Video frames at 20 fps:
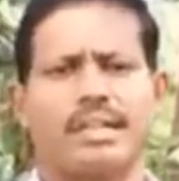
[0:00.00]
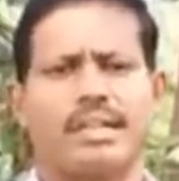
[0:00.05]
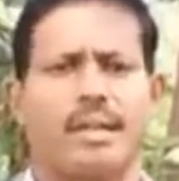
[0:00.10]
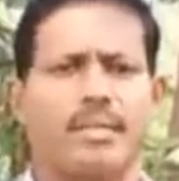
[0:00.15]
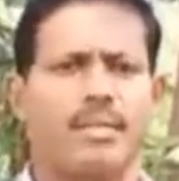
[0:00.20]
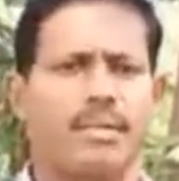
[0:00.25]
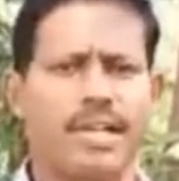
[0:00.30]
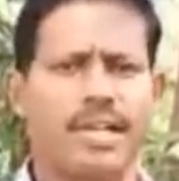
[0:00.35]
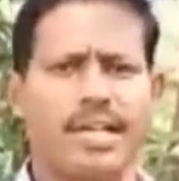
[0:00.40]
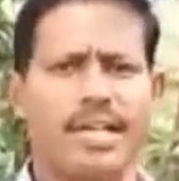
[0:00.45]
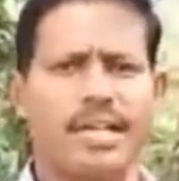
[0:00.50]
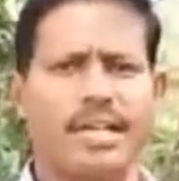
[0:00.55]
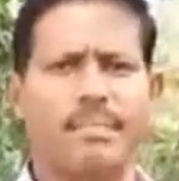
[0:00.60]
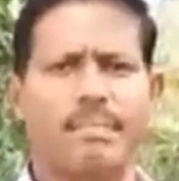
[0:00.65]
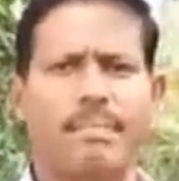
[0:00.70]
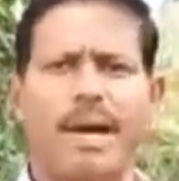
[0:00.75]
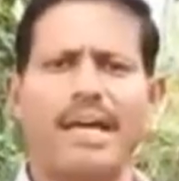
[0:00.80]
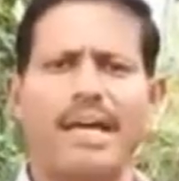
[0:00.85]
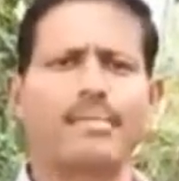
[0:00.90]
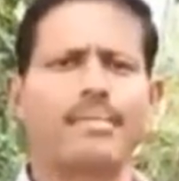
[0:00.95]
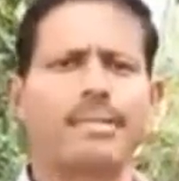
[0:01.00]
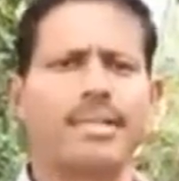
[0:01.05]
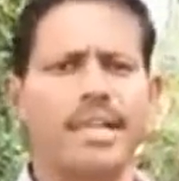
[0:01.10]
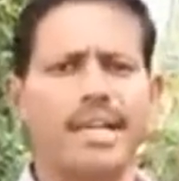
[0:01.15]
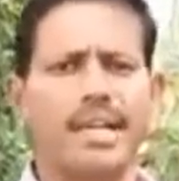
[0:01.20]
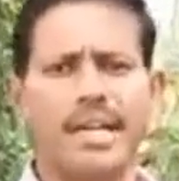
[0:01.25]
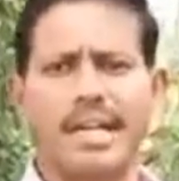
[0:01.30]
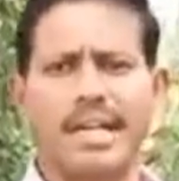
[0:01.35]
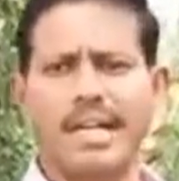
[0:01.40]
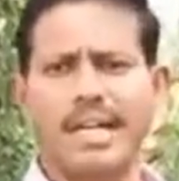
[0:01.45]
நம்மளுடைய
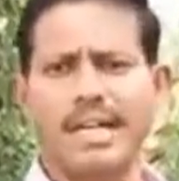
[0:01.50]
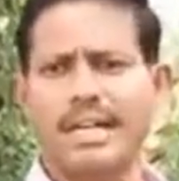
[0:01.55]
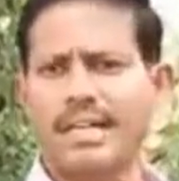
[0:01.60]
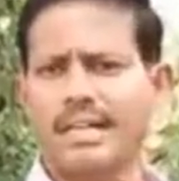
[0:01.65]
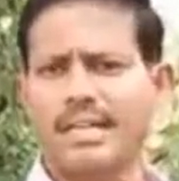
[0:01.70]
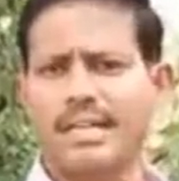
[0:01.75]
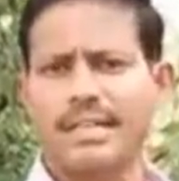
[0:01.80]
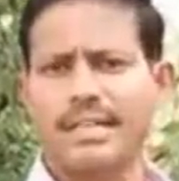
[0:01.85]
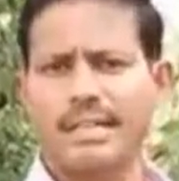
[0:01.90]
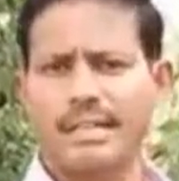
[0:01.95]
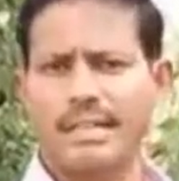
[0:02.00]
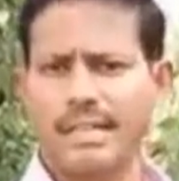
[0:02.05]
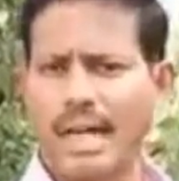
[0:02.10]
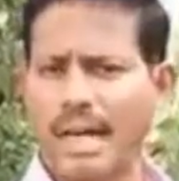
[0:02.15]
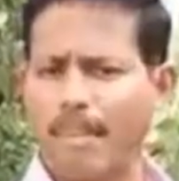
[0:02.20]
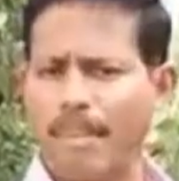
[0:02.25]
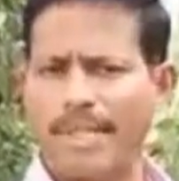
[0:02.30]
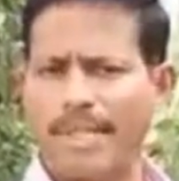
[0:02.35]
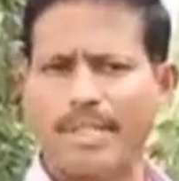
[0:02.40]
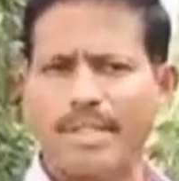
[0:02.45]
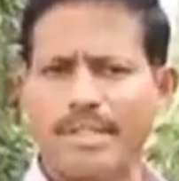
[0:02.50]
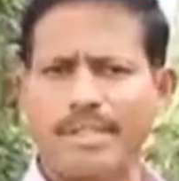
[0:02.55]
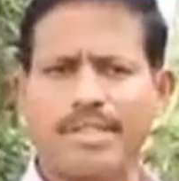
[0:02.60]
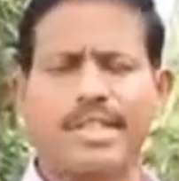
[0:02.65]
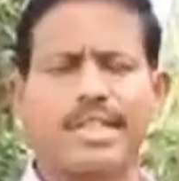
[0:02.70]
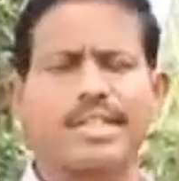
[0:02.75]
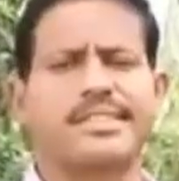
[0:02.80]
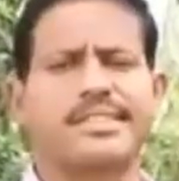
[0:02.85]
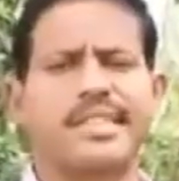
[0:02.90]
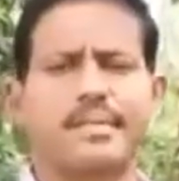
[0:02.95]
பாரம்பரியங்களை
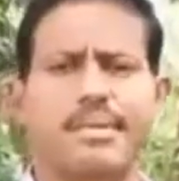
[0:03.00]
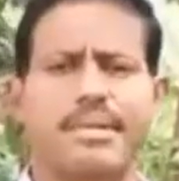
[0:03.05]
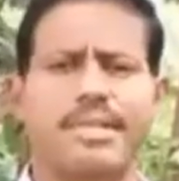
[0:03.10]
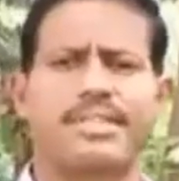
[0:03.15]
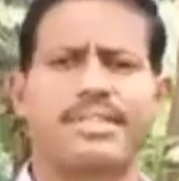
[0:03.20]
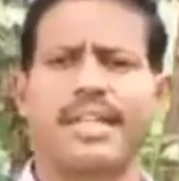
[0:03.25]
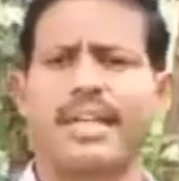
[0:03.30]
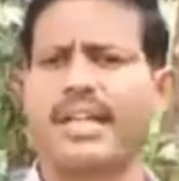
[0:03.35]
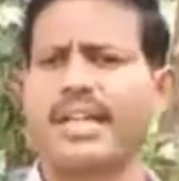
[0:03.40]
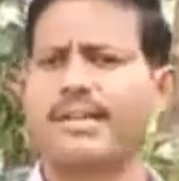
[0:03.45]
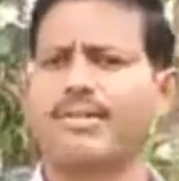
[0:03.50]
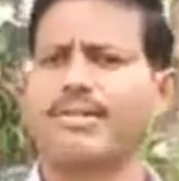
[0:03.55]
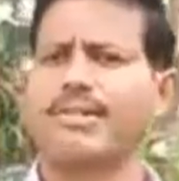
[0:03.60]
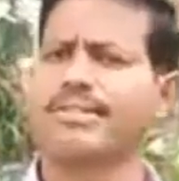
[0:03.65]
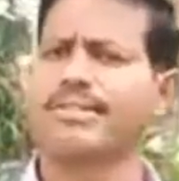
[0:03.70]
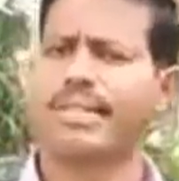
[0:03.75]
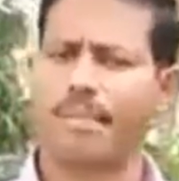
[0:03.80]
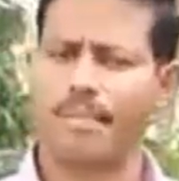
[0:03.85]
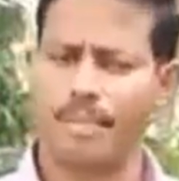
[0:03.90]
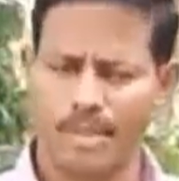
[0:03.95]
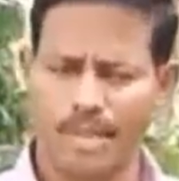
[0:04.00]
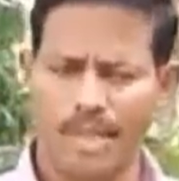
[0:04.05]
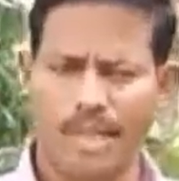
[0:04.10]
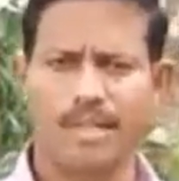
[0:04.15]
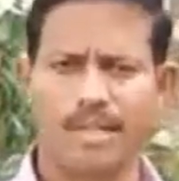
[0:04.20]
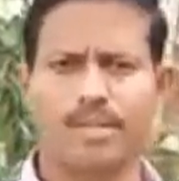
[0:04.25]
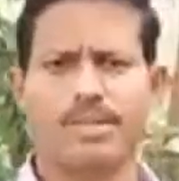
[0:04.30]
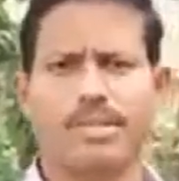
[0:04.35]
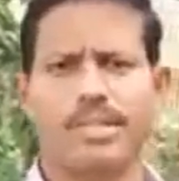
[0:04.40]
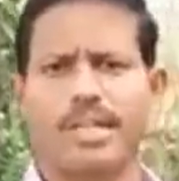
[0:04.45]
காப்பாற்றணுங்கிறதுக்காக செய்யப்படுற சேனலாக அவங்களுக்கு சப்போர்ட்டில்
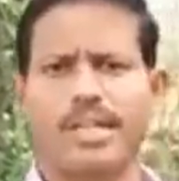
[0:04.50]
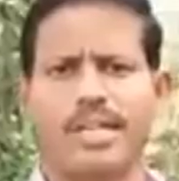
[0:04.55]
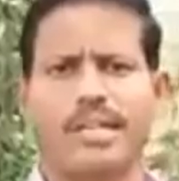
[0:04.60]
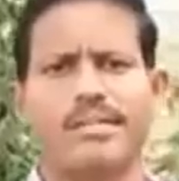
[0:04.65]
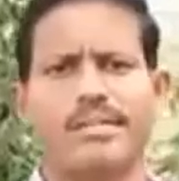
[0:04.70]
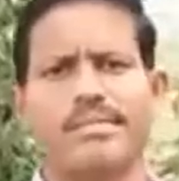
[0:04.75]
எனக்கு கொடுங்க